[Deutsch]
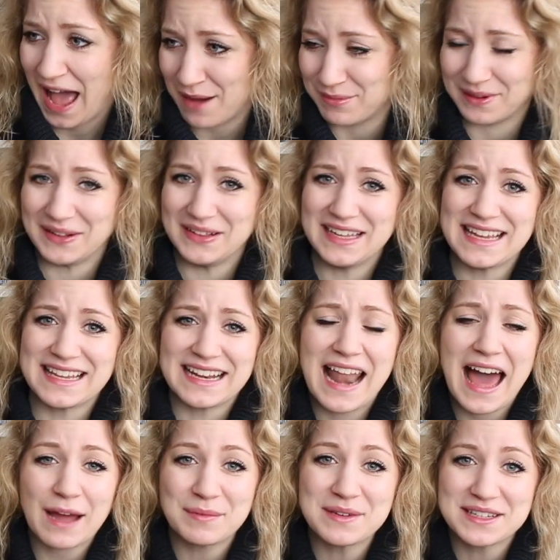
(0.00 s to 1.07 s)
Aber ich
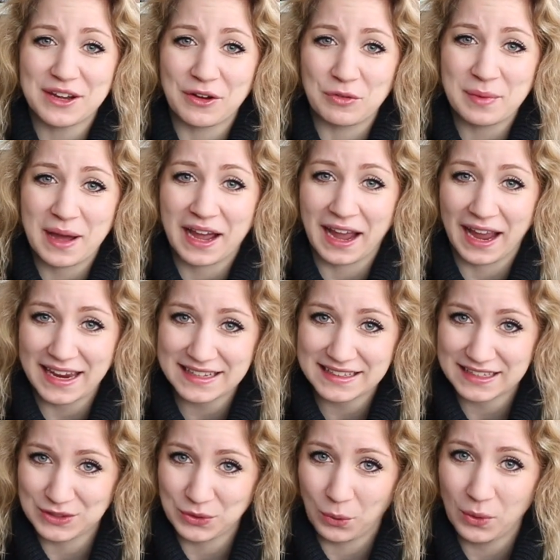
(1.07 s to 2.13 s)
lache mich darüber
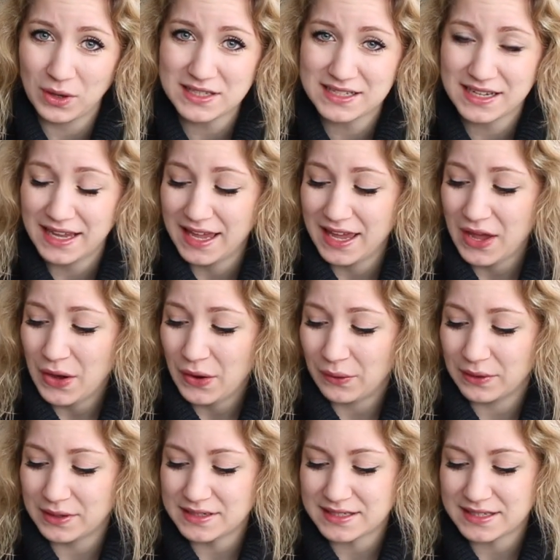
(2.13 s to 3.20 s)
richtig tot.
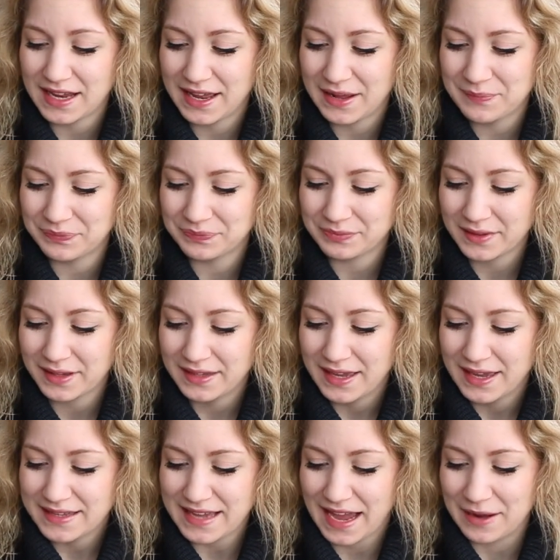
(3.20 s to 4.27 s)
Und ähm,
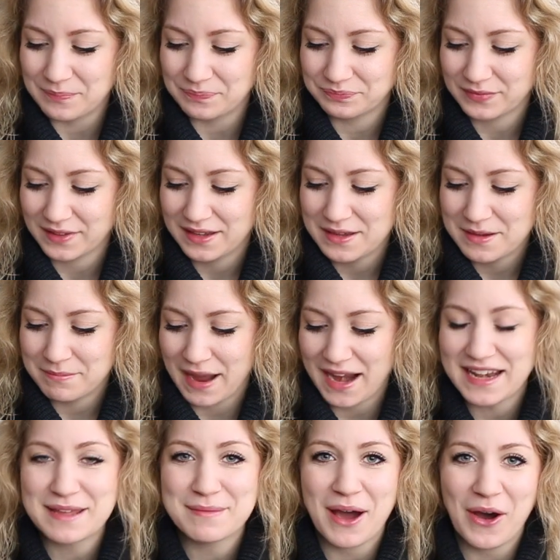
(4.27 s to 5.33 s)
ja,
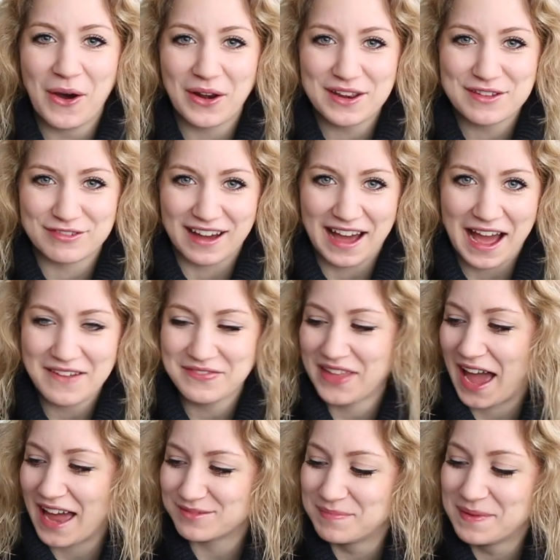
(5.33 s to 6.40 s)
mein lieber Oliver
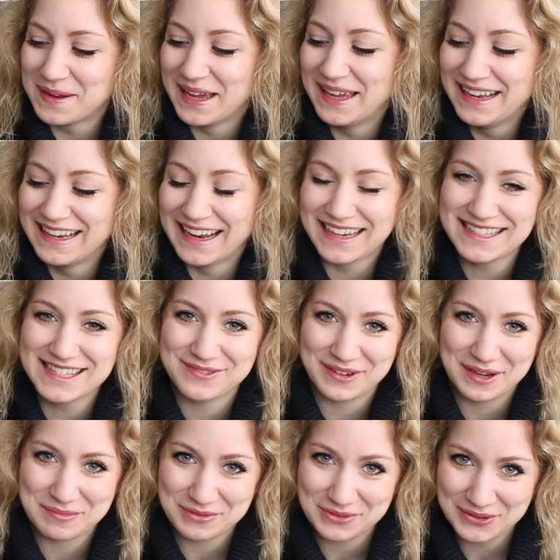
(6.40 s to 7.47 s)
hat mir dann
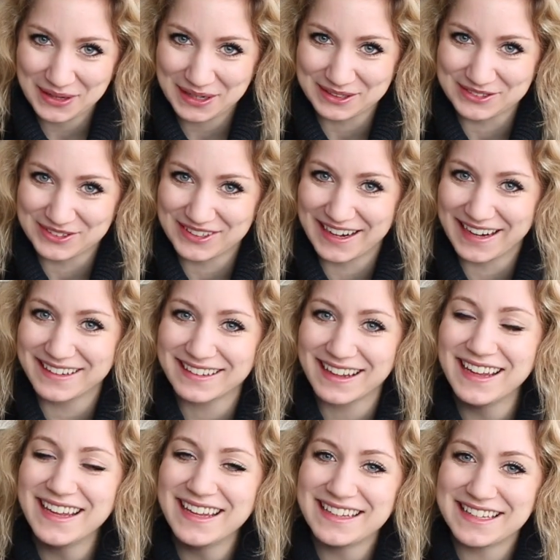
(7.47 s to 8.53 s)
zwei Bücher geschenkt,
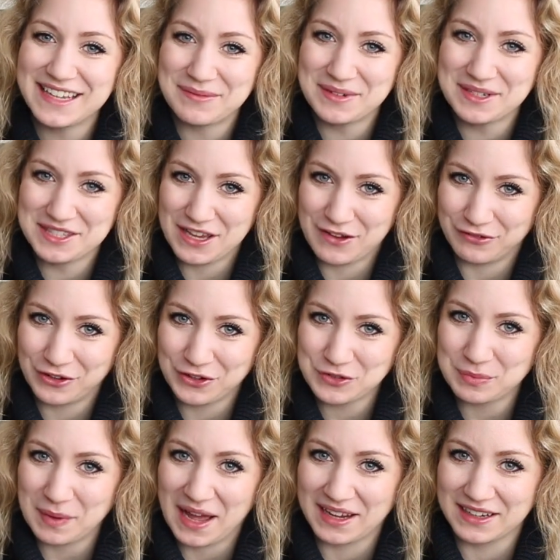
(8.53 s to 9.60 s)
die eben in dieser
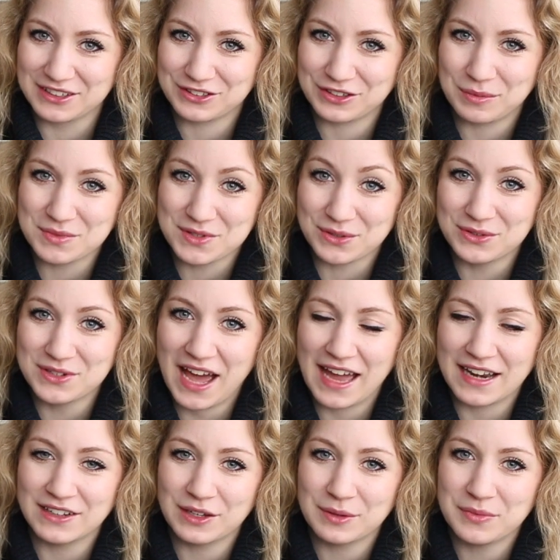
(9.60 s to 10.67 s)
Fong-Sprache geschrieben sind. Unter
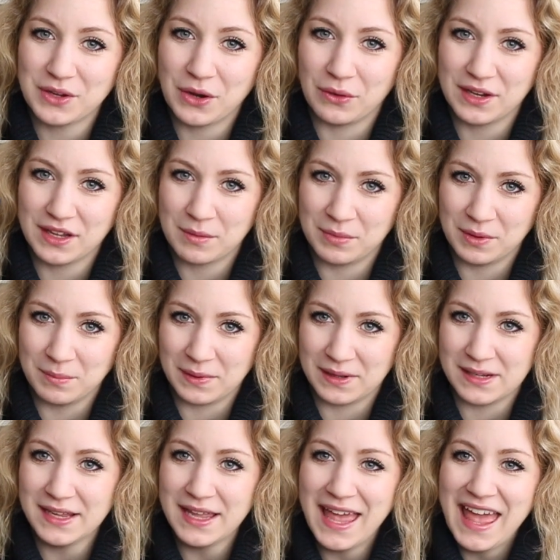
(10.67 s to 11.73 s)
anderem die Holige
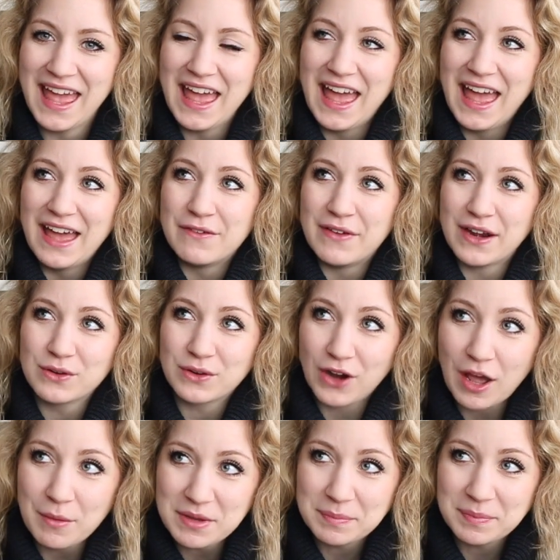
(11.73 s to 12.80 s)
Bimbel. Wenn du
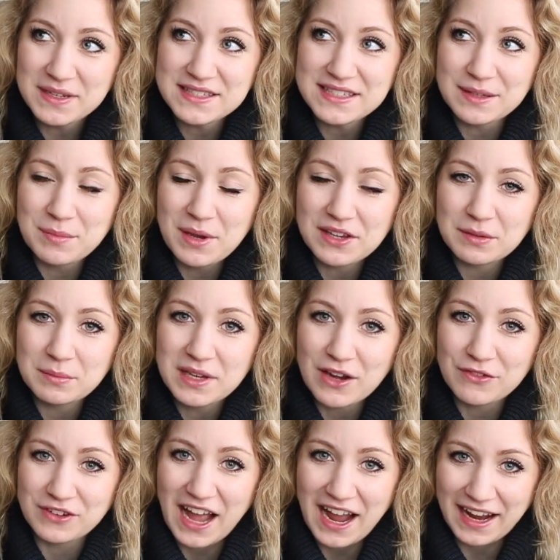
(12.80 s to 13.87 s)
gläubig bist, ich möchte mich
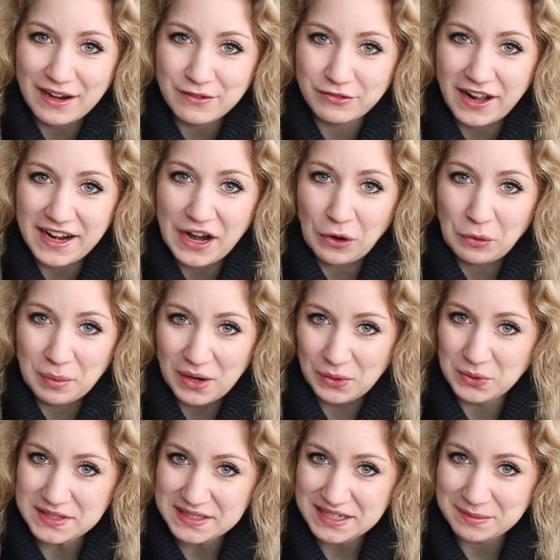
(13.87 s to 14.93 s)
auf gar keinen Fall darüber
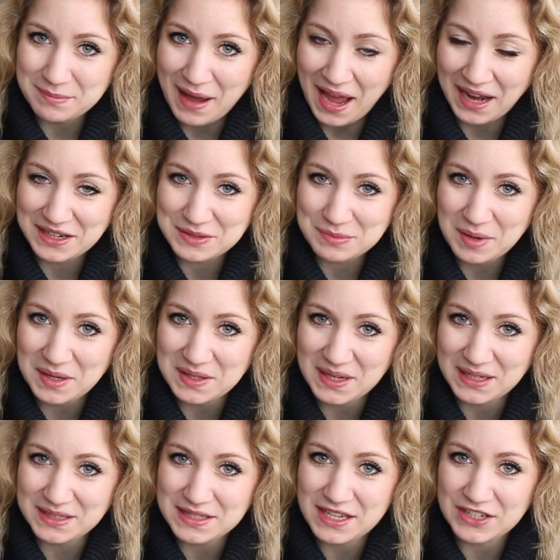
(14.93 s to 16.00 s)
lustig machen. Das möchte
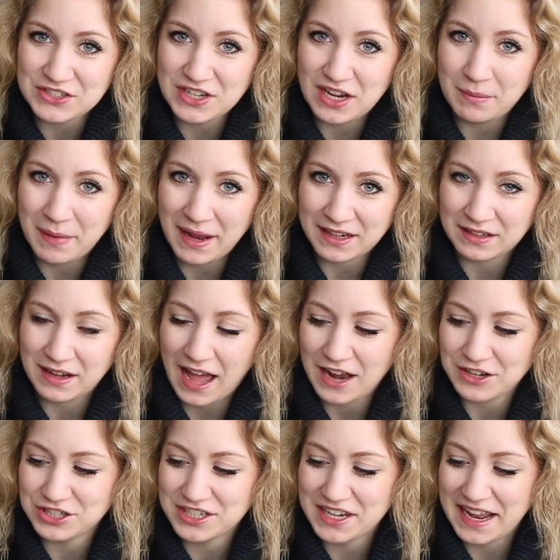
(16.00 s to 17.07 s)
ich an dieser Stelle mal
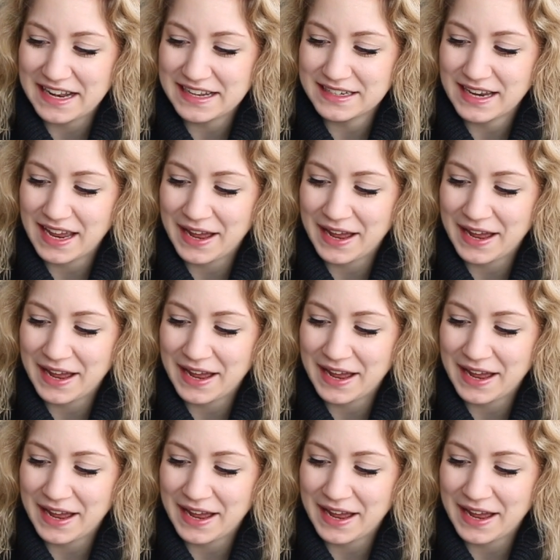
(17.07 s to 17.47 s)
klarstellen.